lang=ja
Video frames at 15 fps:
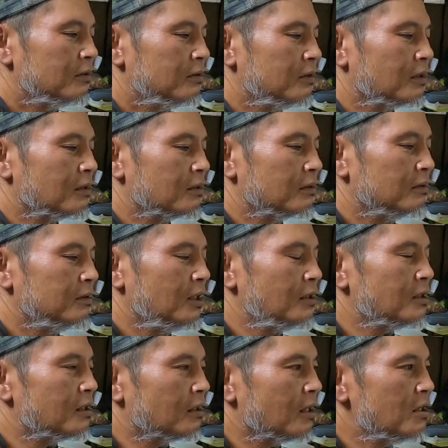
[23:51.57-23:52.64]
うん、なんか
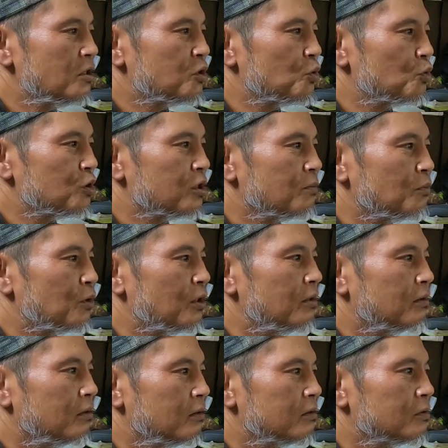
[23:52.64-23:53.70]
何か検証してもらえ
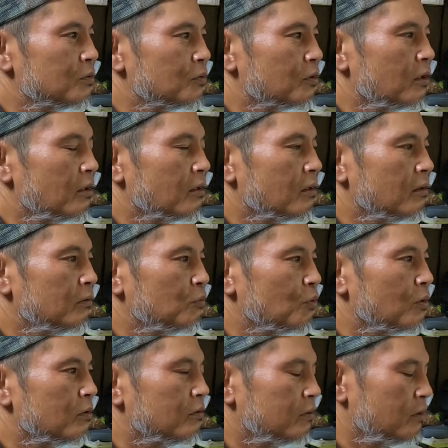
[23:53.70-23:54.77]
て、その結果と
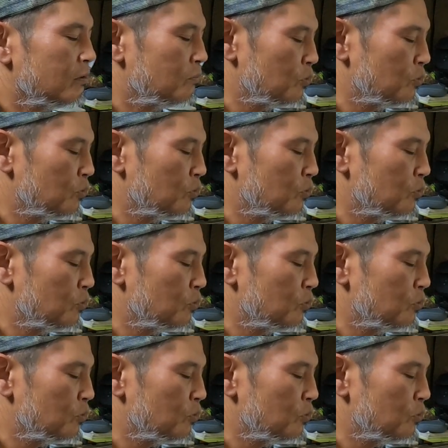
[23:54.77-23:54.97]
かって、